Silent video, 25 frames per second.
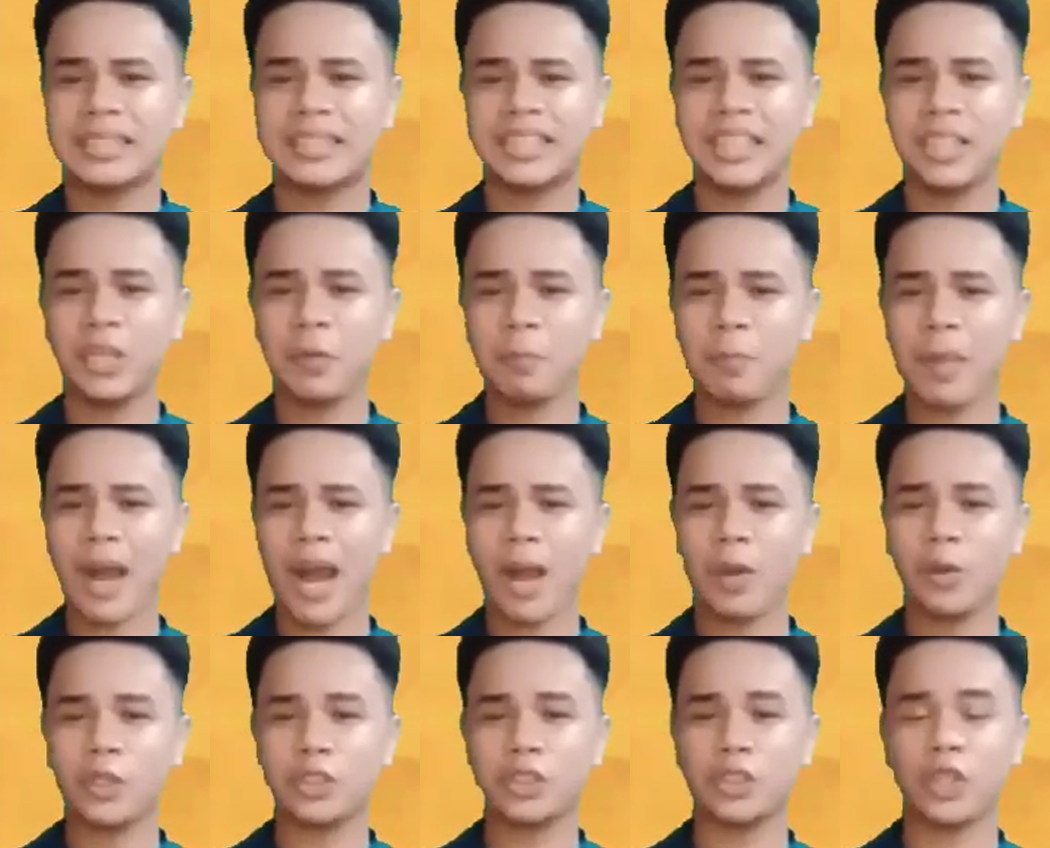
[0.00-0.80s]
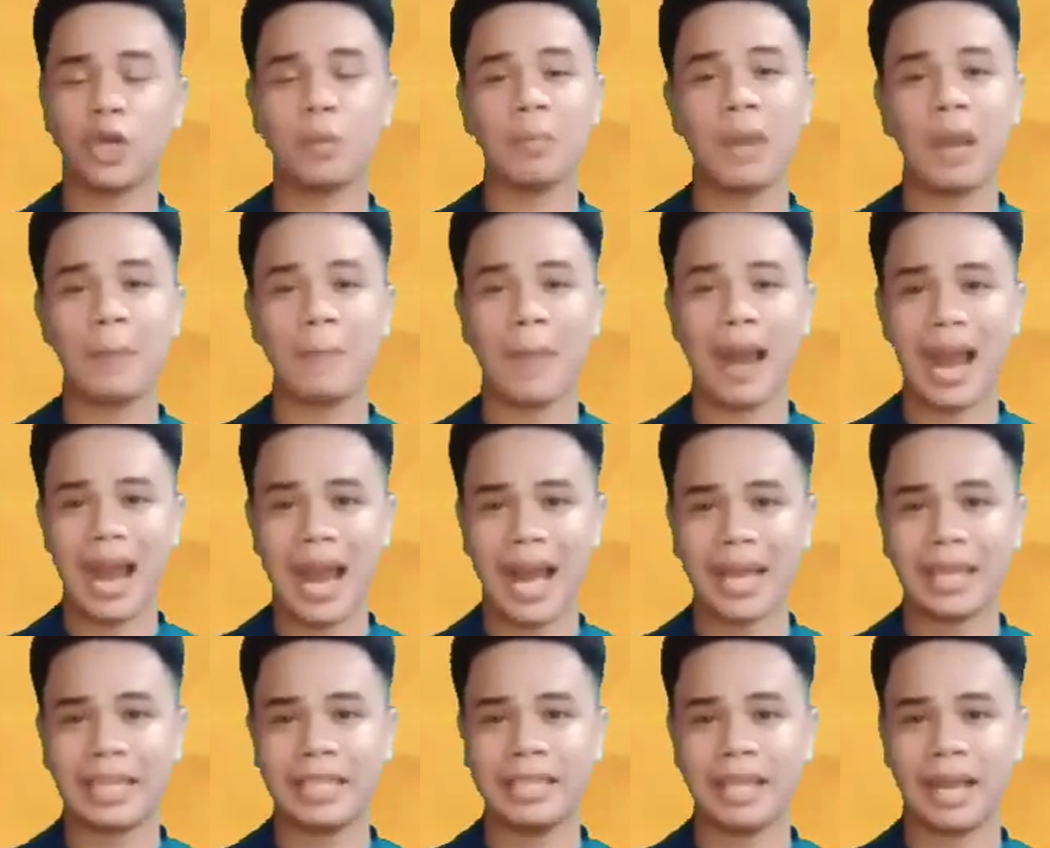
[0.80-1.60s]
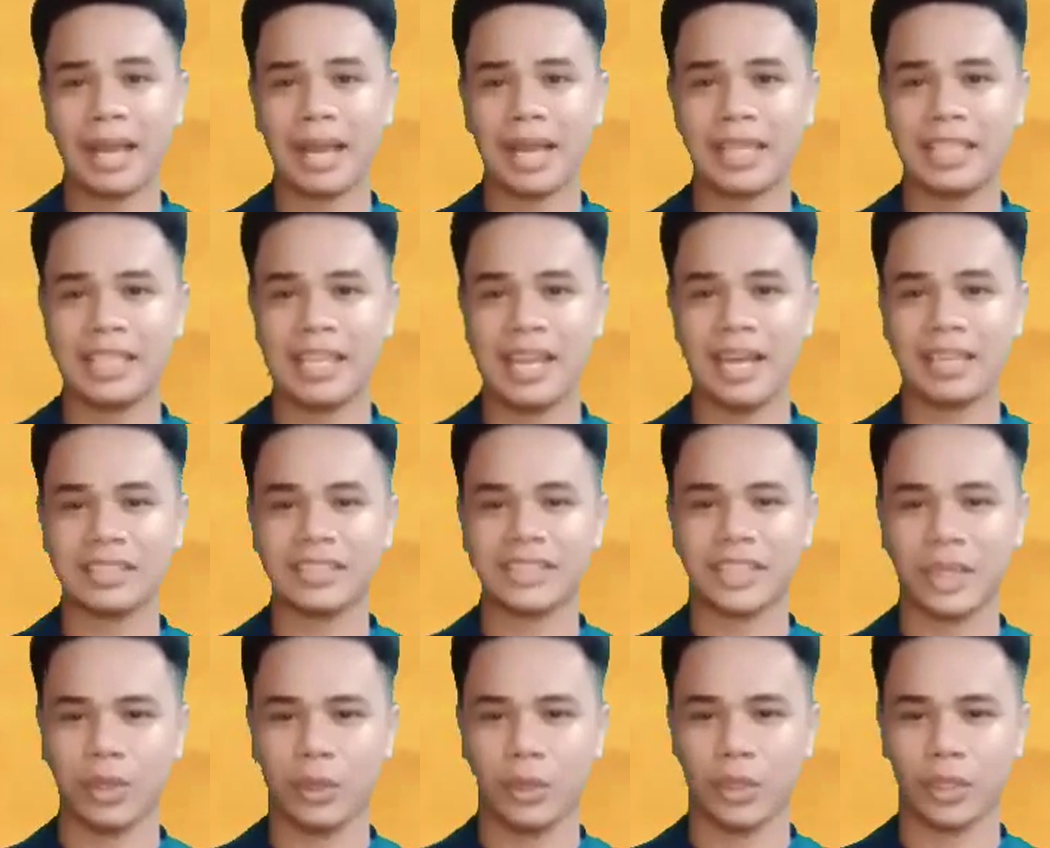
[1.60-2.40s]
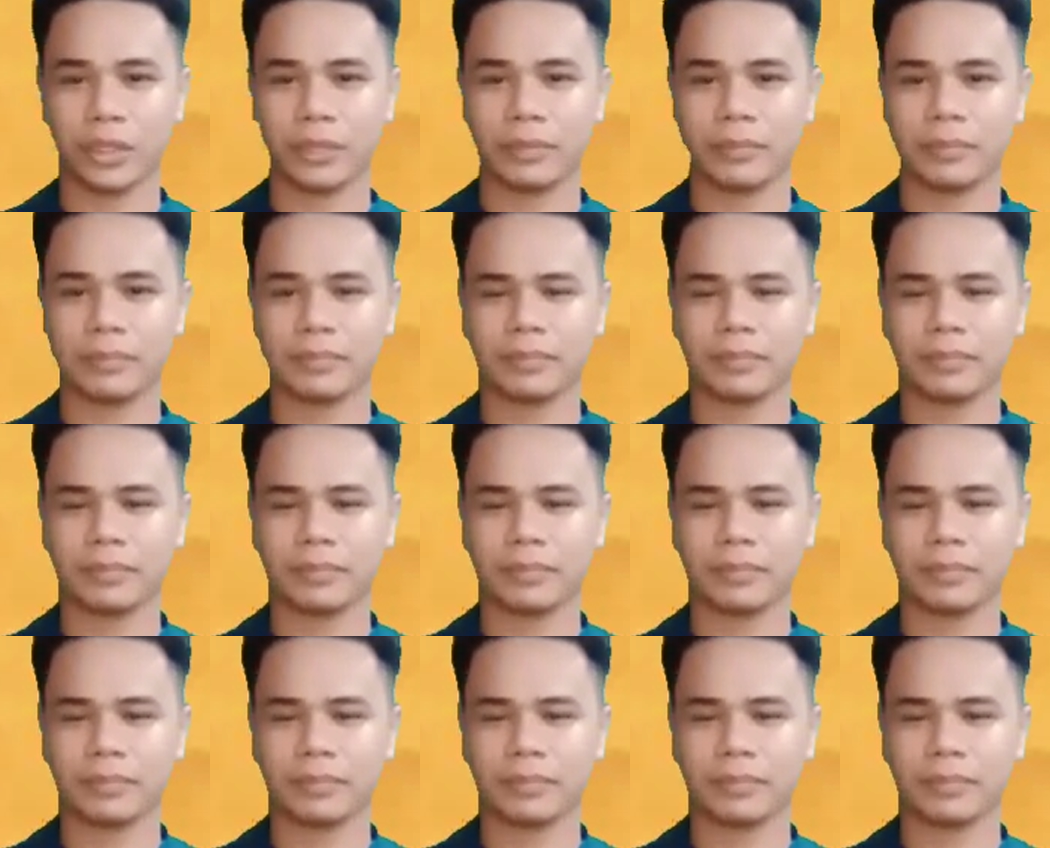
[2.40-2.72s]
Sino pa ang gustong magbahagi ng kanilang sagot?